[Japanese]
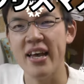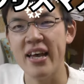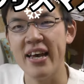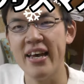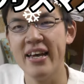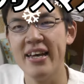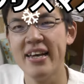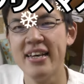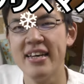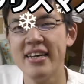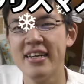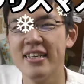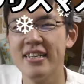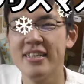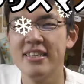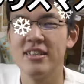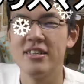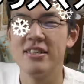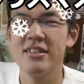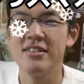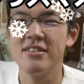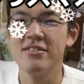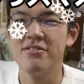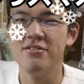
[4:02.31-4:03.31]
こ
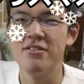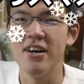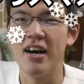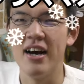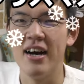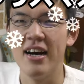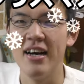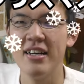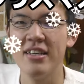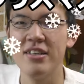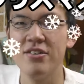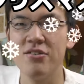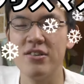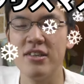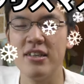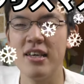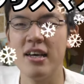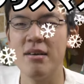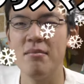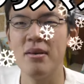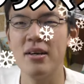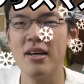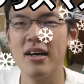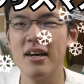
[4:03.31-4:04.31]
れは雪
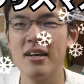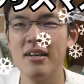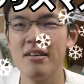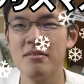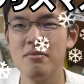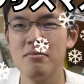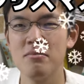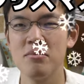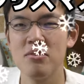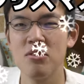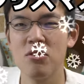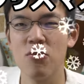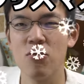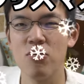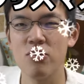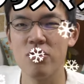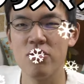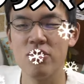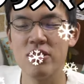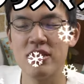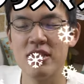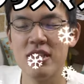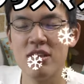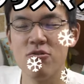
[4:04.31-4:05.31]
山が恐
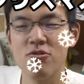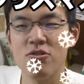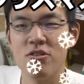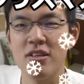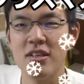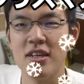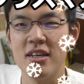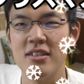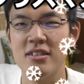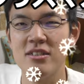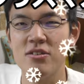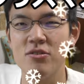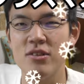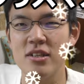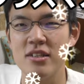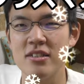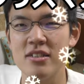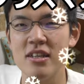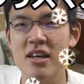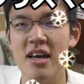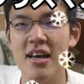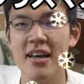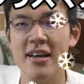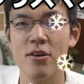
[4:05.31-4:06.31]
ろしいことになりそうです。
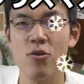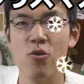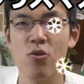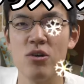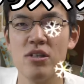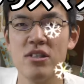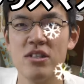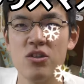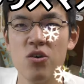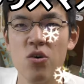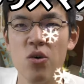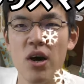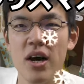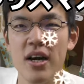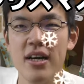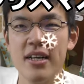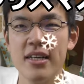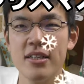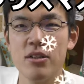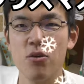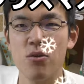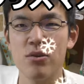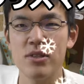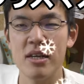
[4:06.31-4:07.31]
ご視聴あり
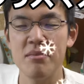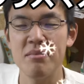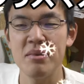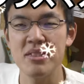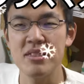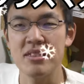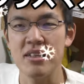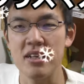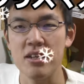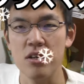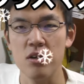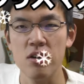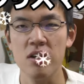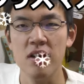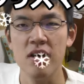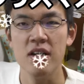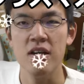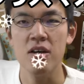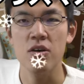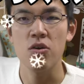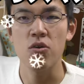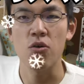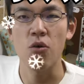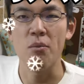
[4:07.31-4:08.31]
がとうございました。
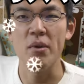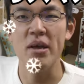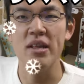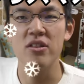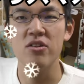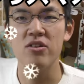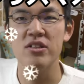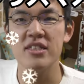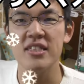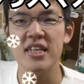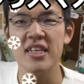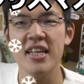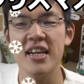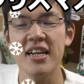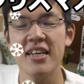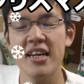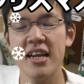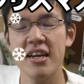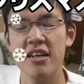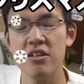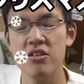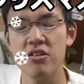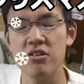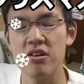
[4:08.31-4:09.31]
コメントしていただ
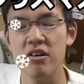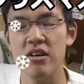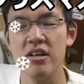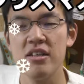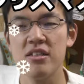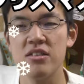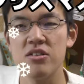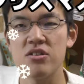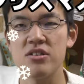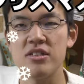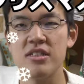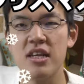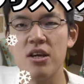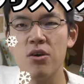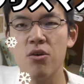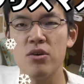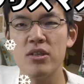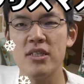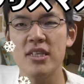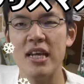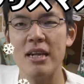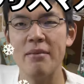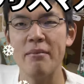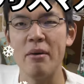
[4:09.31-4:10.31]
けると、そしてよろ
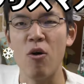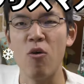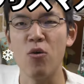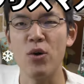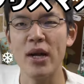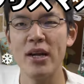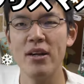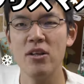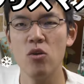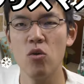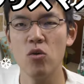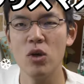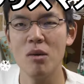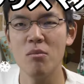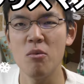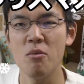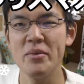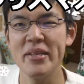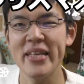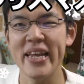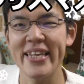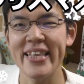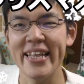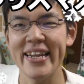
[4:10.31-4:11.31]
しければ他の動画も
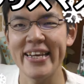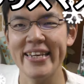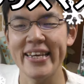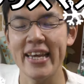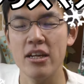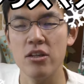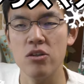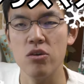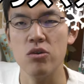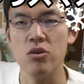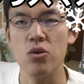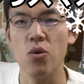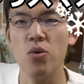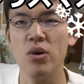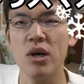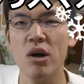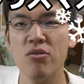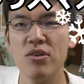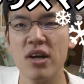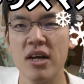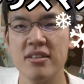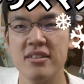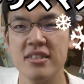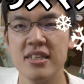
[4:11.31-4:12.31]
見ていただけると、動画を
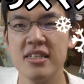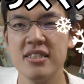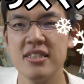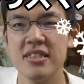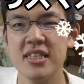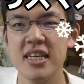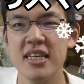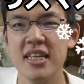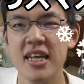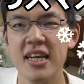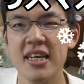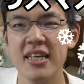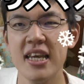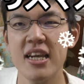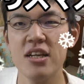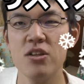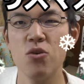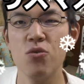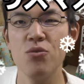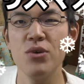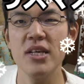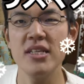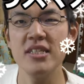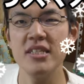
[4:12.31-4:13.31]
拡散していただける
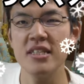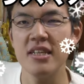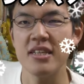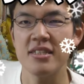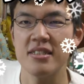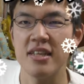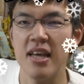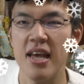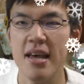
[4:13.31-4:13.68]
と嬉しいです。